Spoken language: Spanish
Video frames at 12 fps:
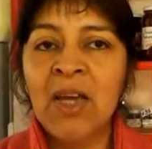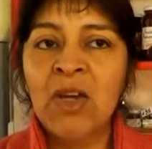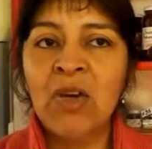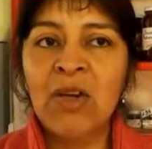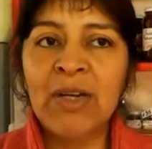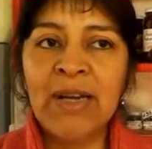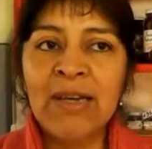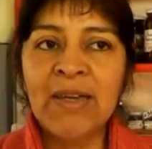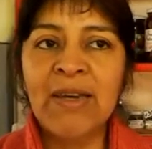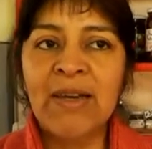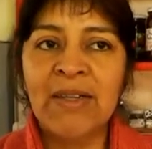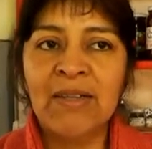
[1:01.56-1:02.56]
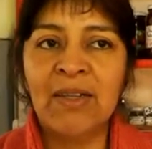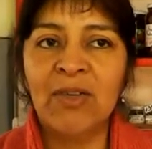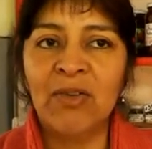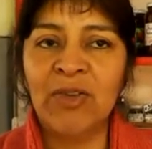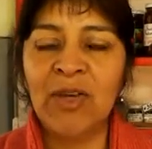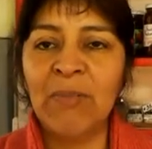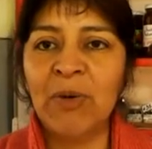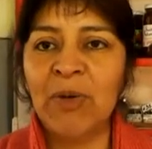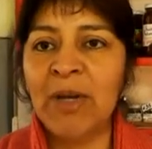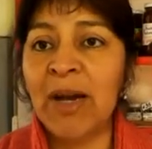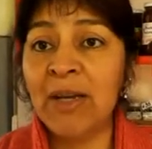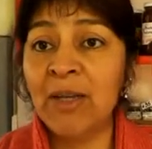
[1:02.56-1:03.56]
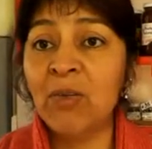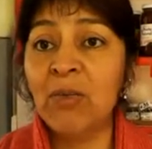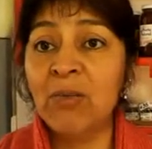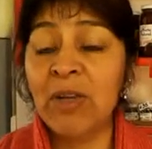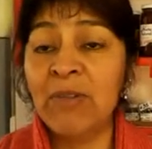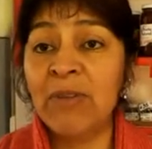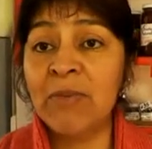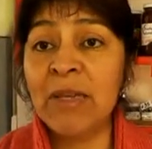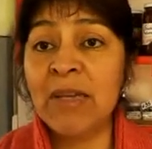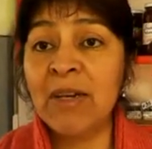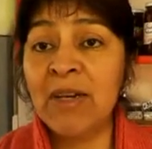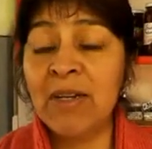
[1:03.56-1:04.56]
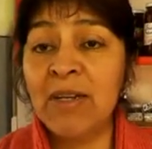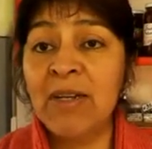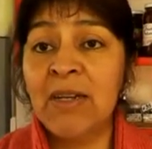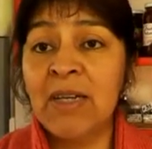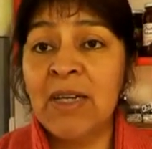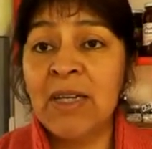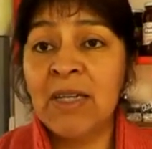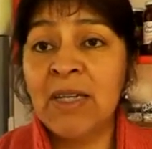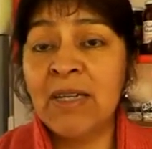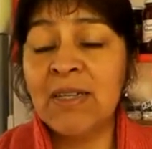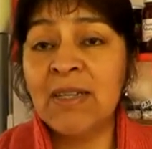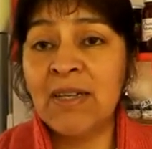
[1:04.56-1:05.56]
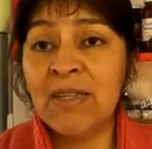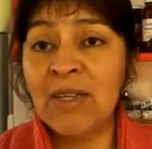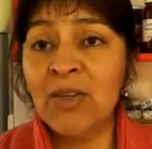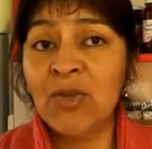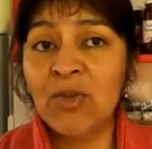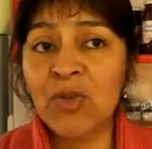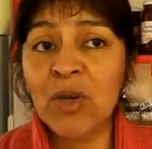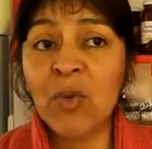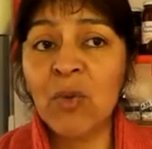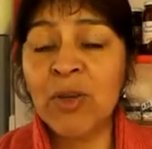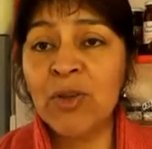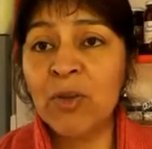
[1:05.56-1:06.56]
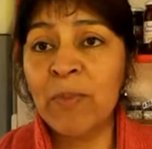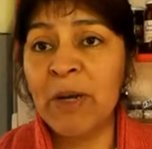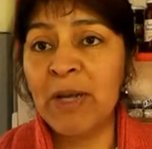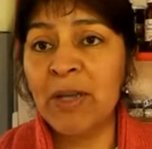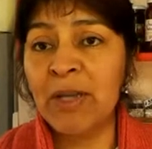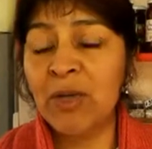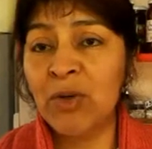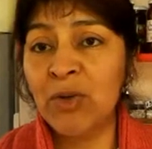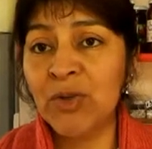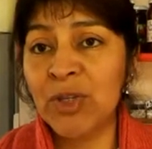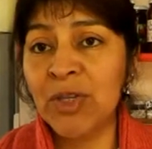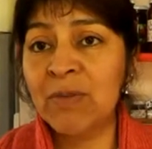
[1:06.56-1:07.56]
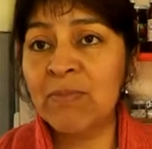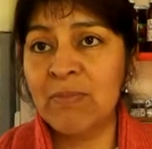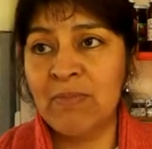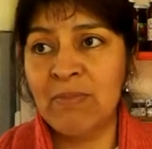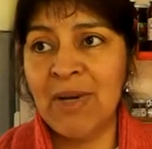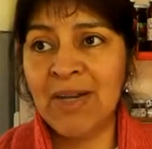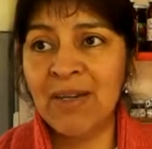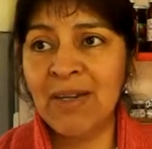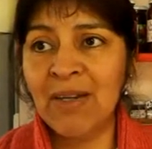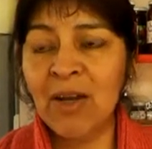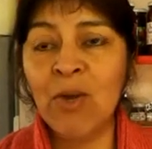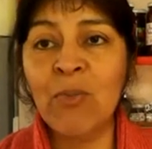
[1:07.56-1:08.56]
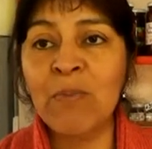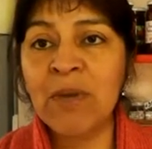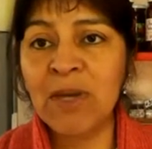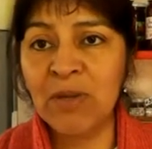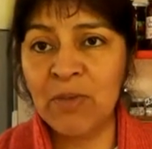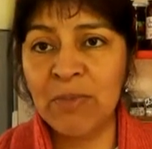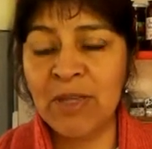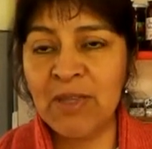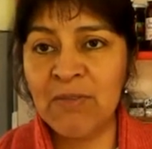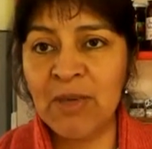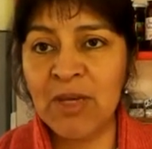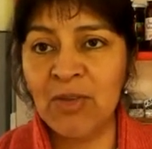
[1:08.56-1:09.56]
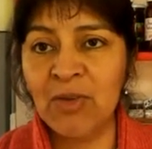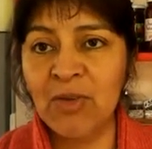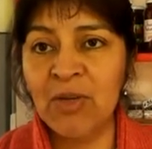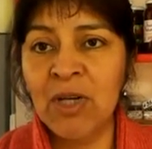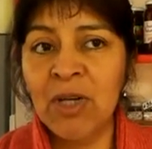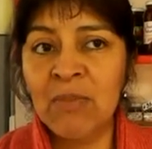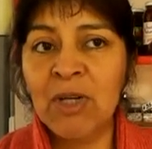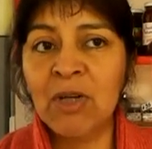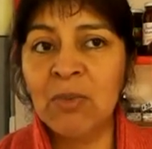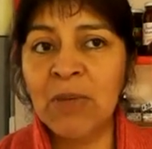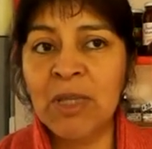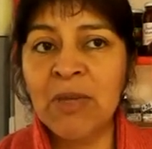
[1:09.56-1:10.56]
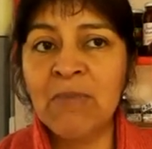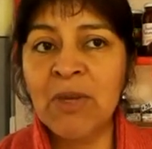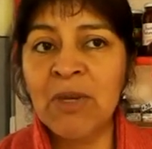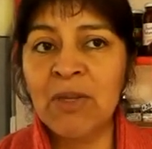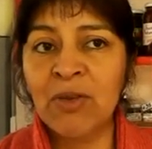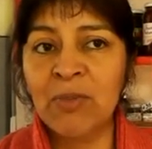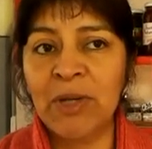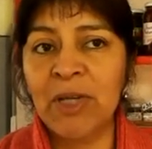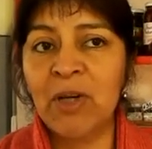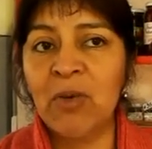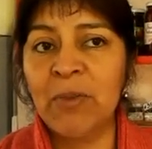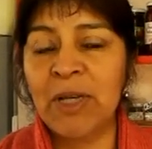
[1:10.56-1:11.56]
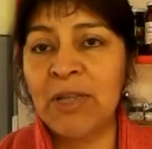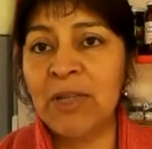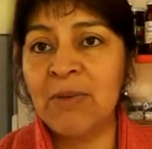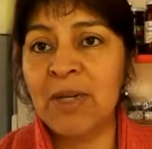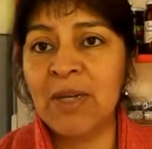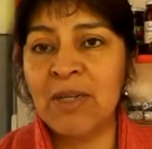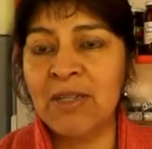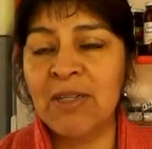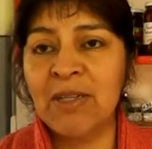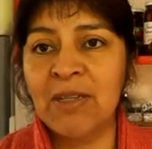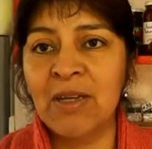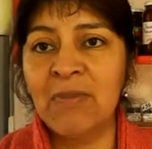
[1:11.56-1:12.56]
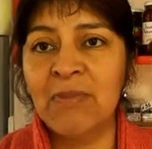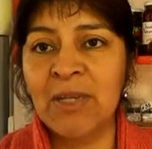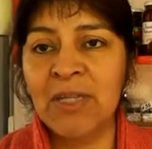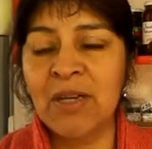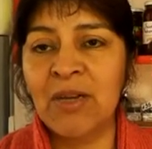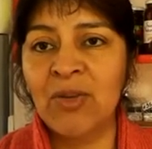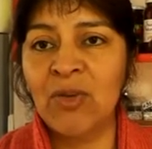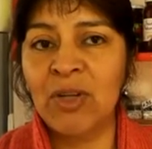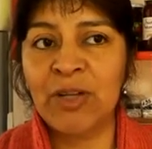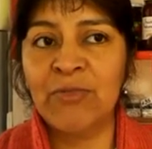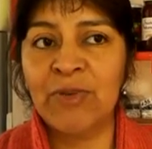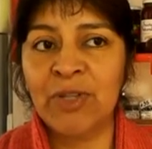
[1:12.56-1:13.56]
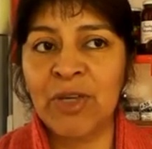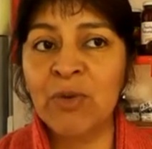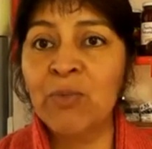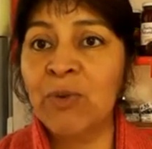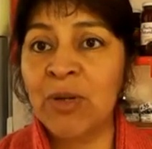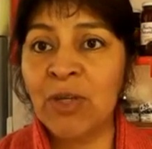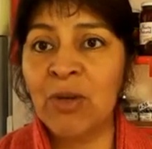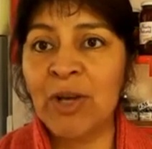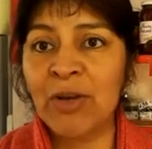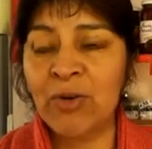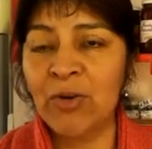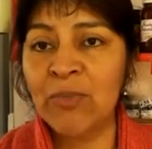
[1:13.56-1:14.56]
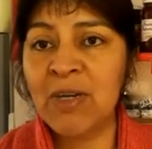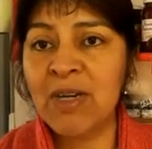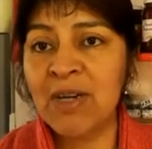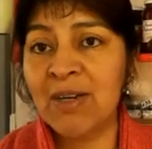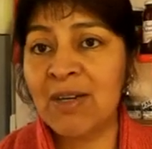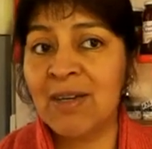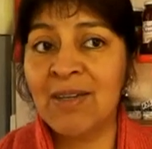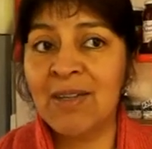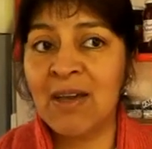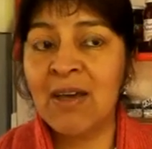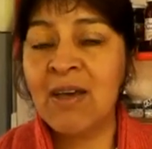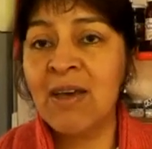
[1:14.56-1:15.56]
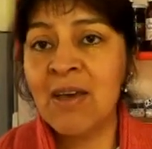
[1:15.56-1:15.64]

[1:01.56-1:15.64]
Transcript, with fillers: No, en realidad se costea por agricultura familiar, que se hacen estos encuentros para dar a conocer más que nada los microemprendimientos. Microemprendimiento, por ahí cooperativas que recién están empezando, es reforzar un poquito la economía que entra